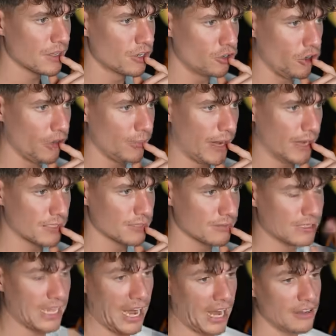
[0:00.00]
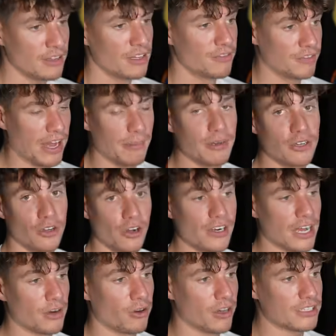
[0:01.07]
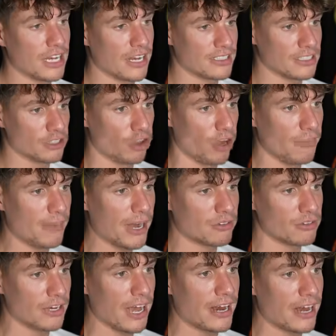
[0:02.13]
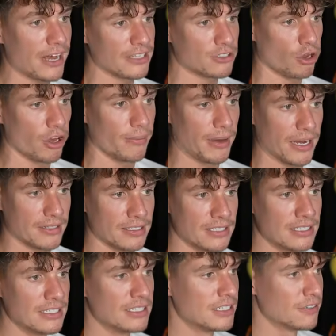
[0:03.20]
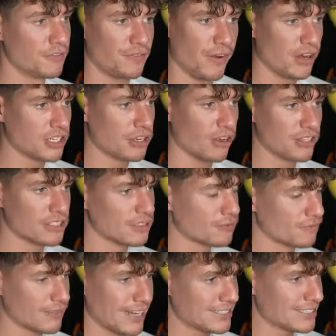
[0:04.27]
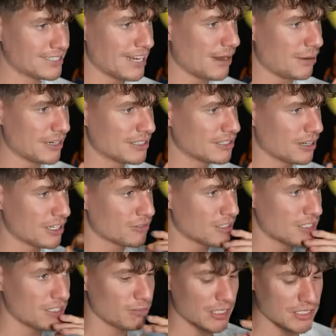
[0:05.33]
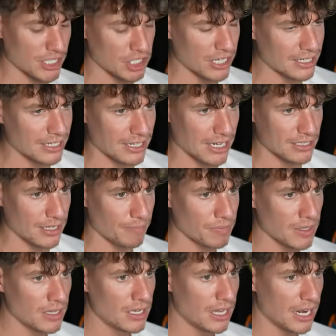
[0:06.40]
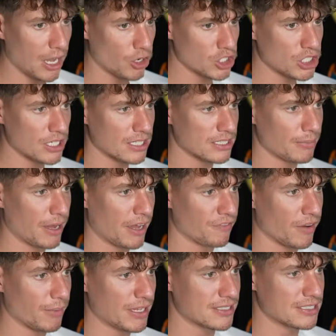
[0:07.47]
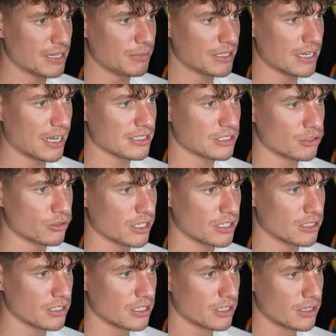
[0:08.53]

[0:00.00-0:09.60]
Neumarkt. Ja, wir haben in Köln einen Ort, der heißt Neumarkt und einer heißt Heumarkt. Völlig lost, weiß ich selber nicht so ganz, was sie bei dieser Stadt gedacht haben. Launchen jetzt aber einfach mal. 10 Meter Asteroid.